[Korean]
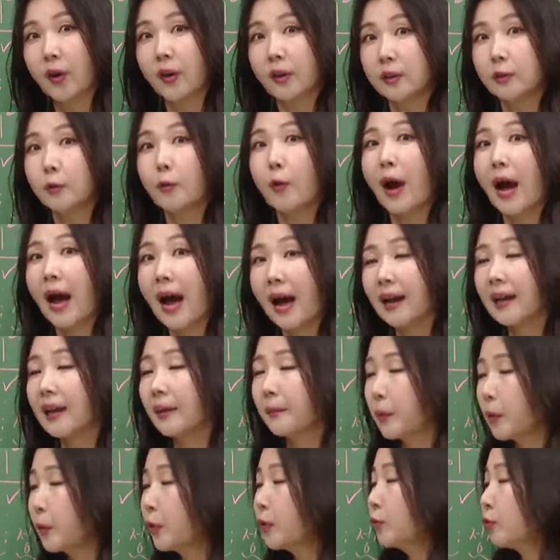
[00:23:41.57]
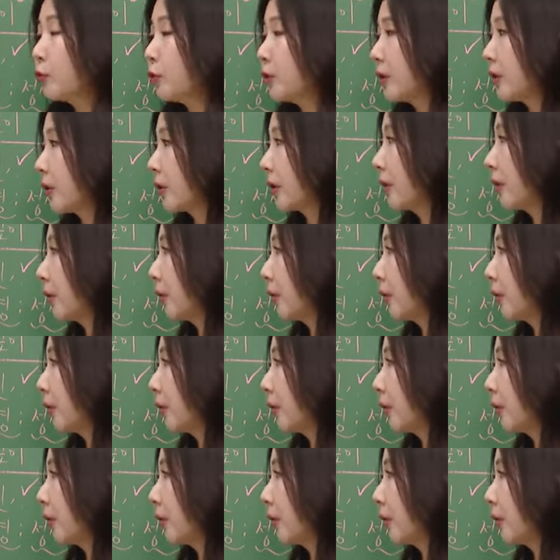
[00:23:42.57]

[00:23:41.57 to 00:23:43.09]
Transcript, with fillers: 그 과하게 표현주의적인